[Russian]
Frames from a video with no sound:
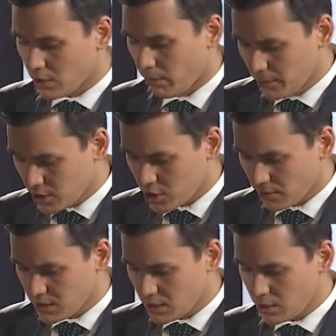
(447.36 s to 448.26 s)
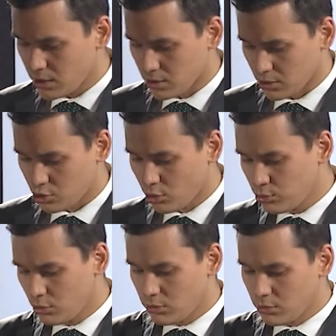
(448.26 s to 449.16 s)
по платежам за кредиты, что
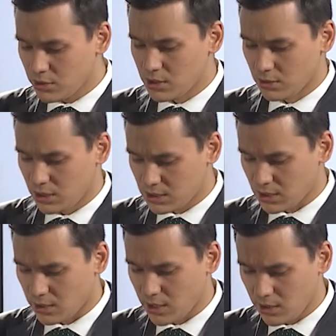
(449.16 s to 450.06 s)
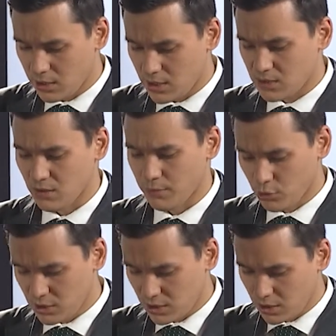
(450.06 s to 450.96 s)
будут люди делать, их стратегии действия?
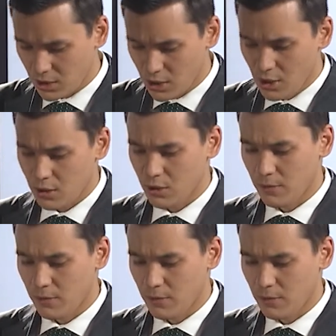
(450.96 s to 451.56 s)
Просто э,